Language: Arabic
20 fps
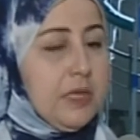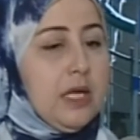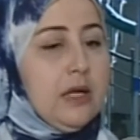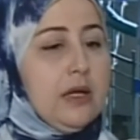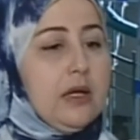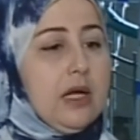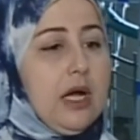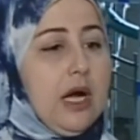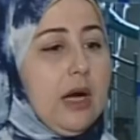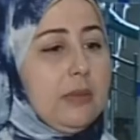
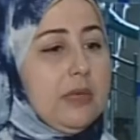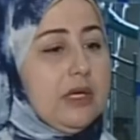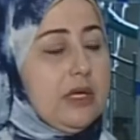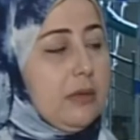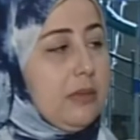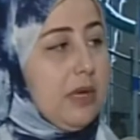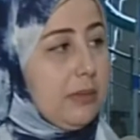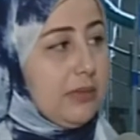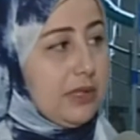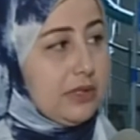عملنا
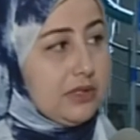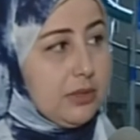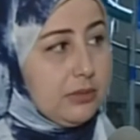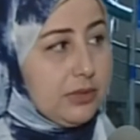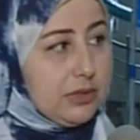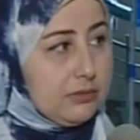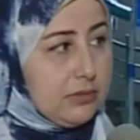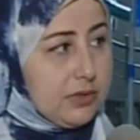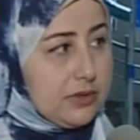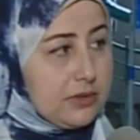مع مكتبة
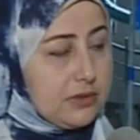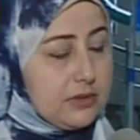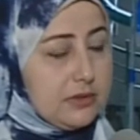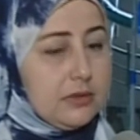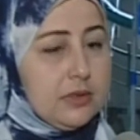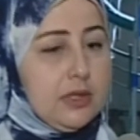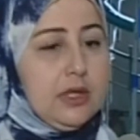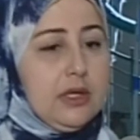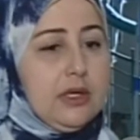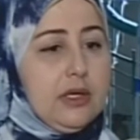مصر
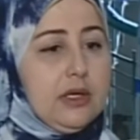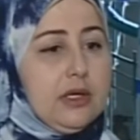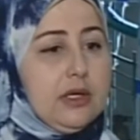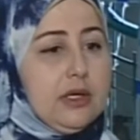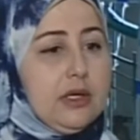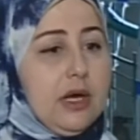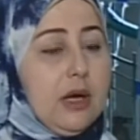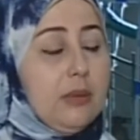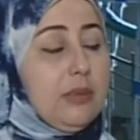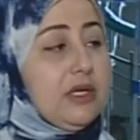
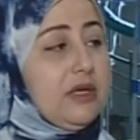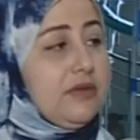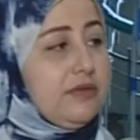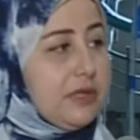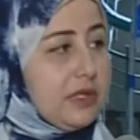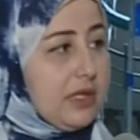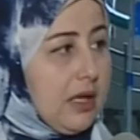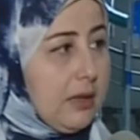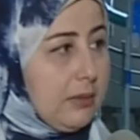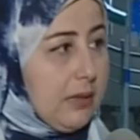آه، عملنا في
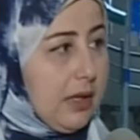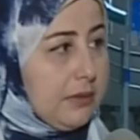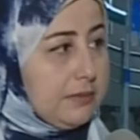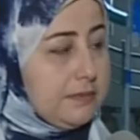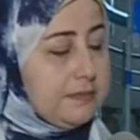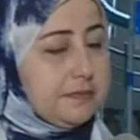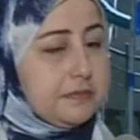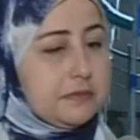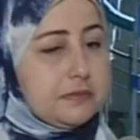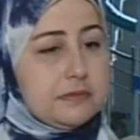الجامعة
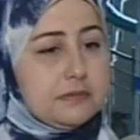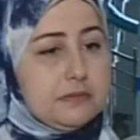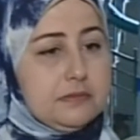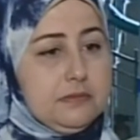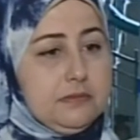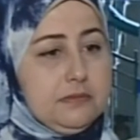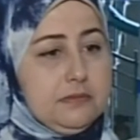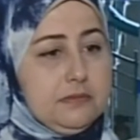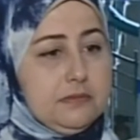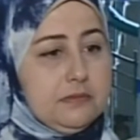
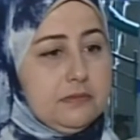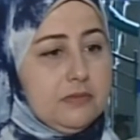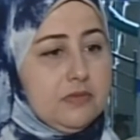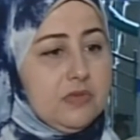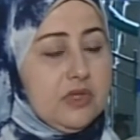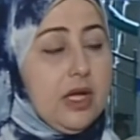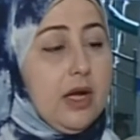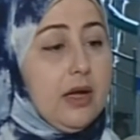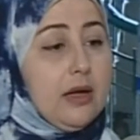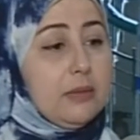
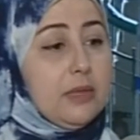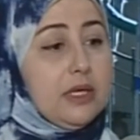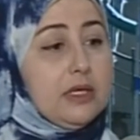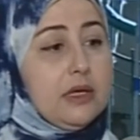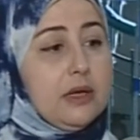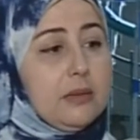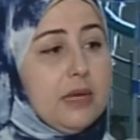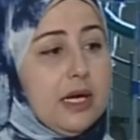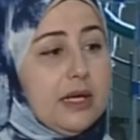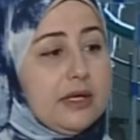
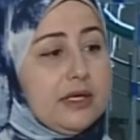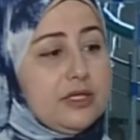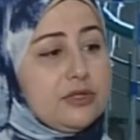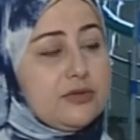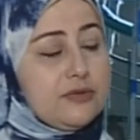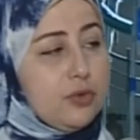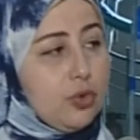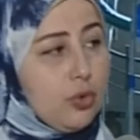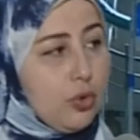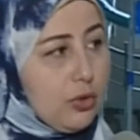تعاملنا مع الناس
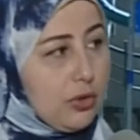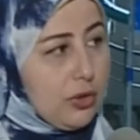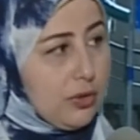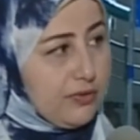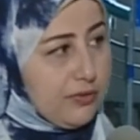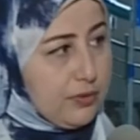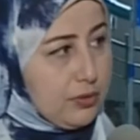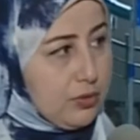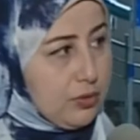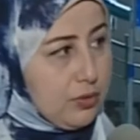في القرى
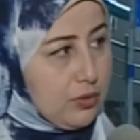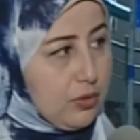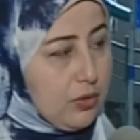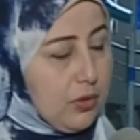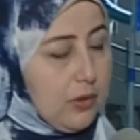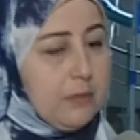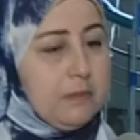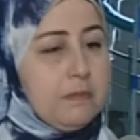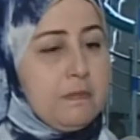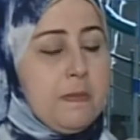وفي النجوع
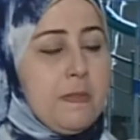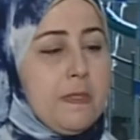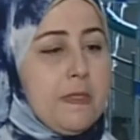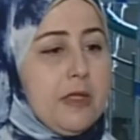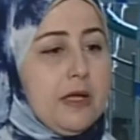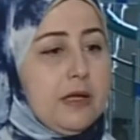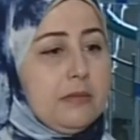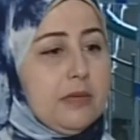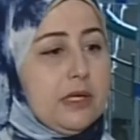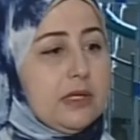
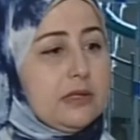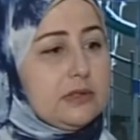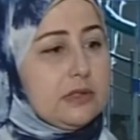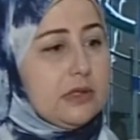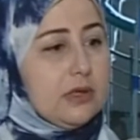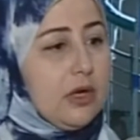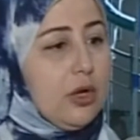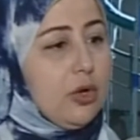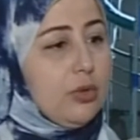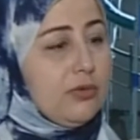المجلس
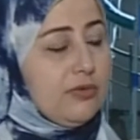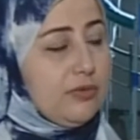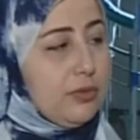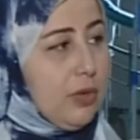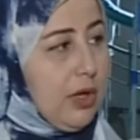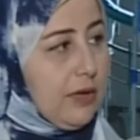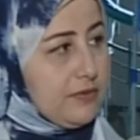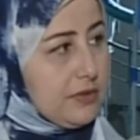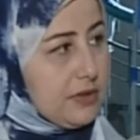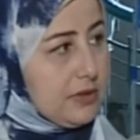القومي في
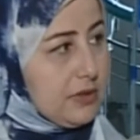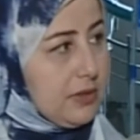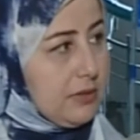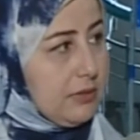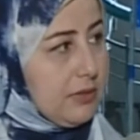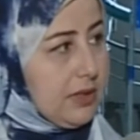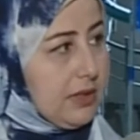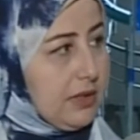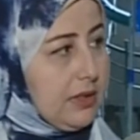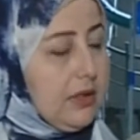محافظة
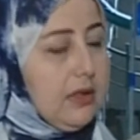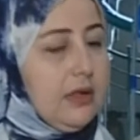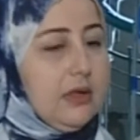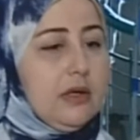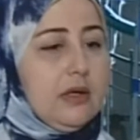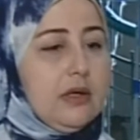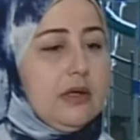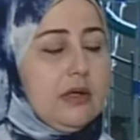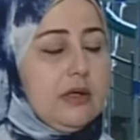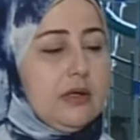المنيا
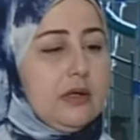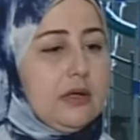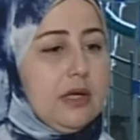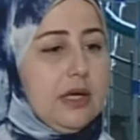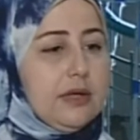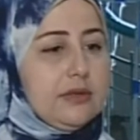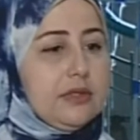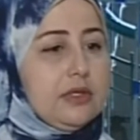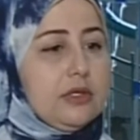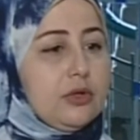آه،
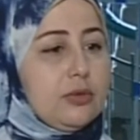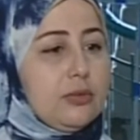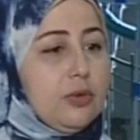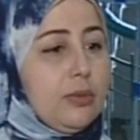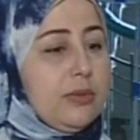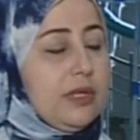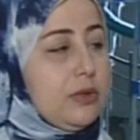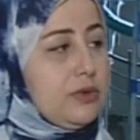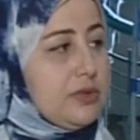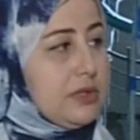عندنا
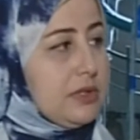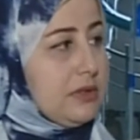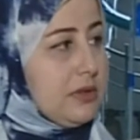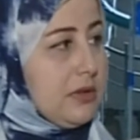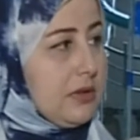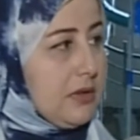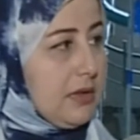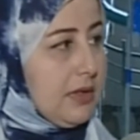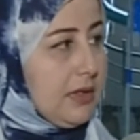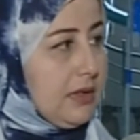406
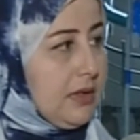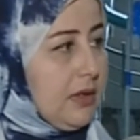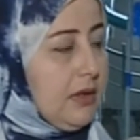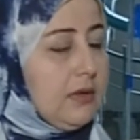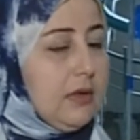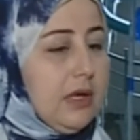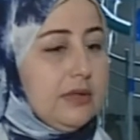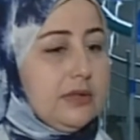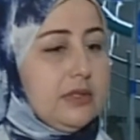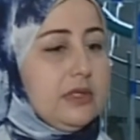رائدة
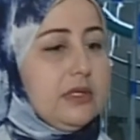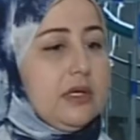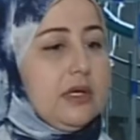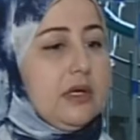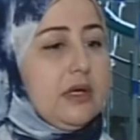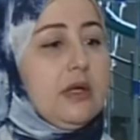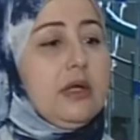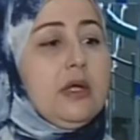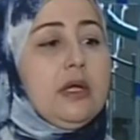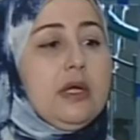
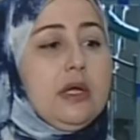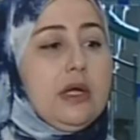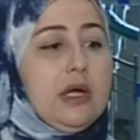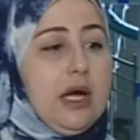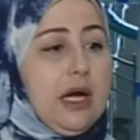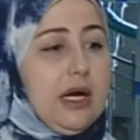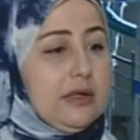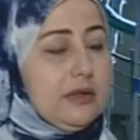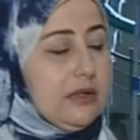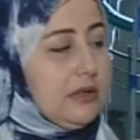عندنا
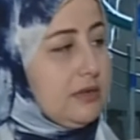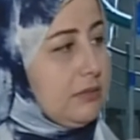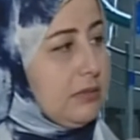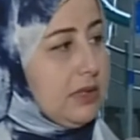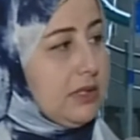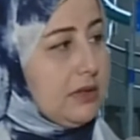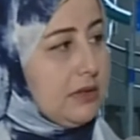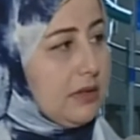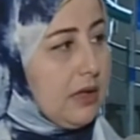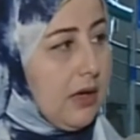عدد
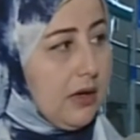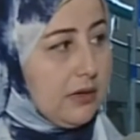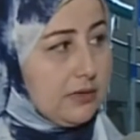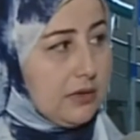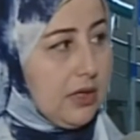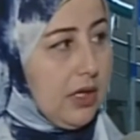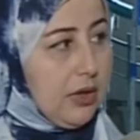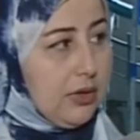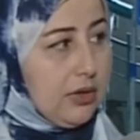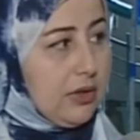من
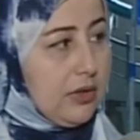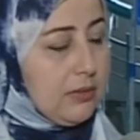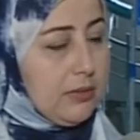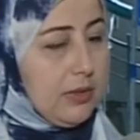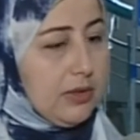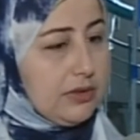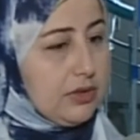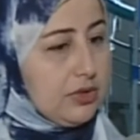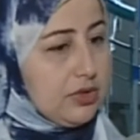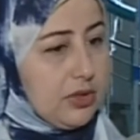الأعضاء حوالي
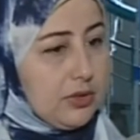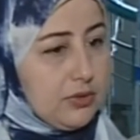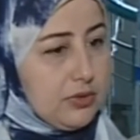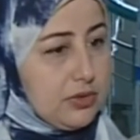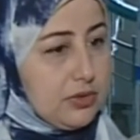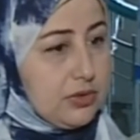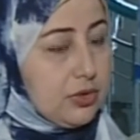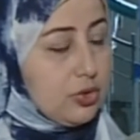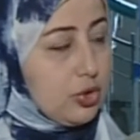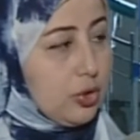14 أو
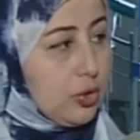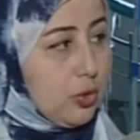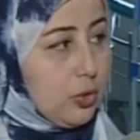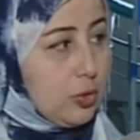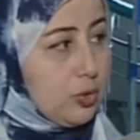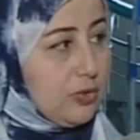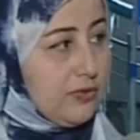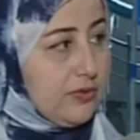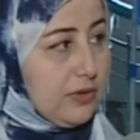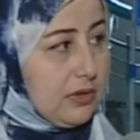16
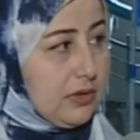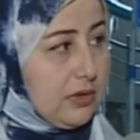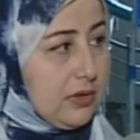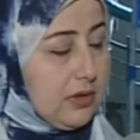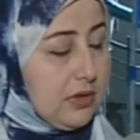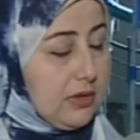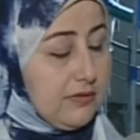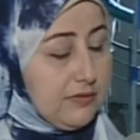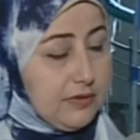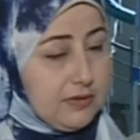عضو في
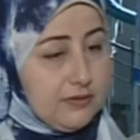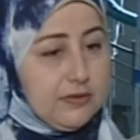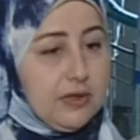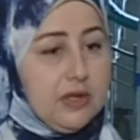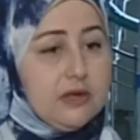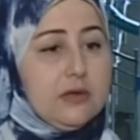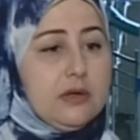الفرق